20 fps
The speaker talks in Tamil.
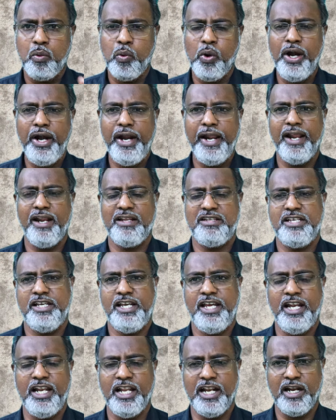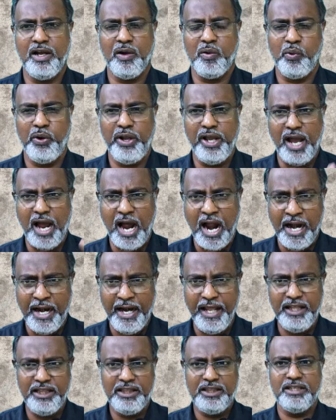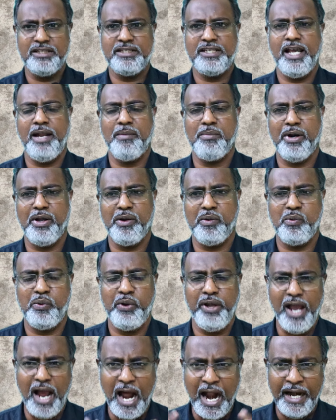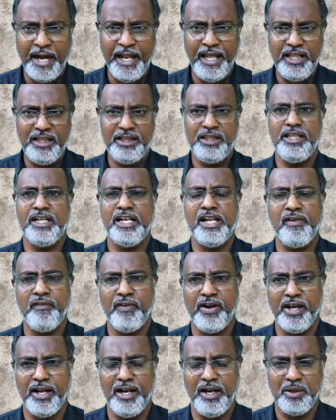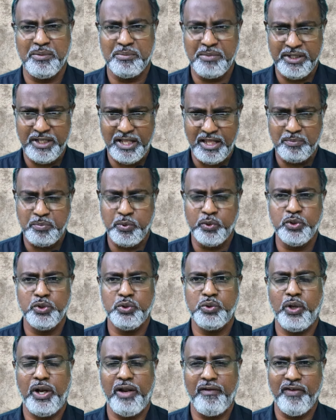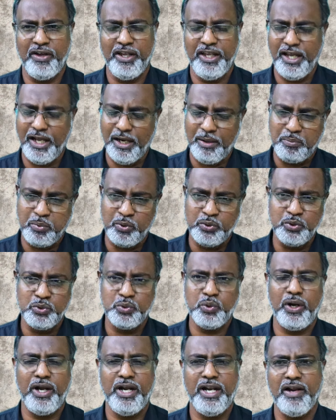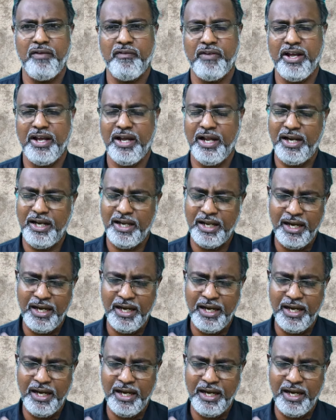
ஒன்றிய அரசு கீழ் இருக்கக்கூடிய அனைத்து செயல்படக்கூடிய அனைத்து நிறுவனங்களுக்கும் அதாவது பொதுத்துறை வங்கிகள் பொதுத்துறை நிறுவனங்கள்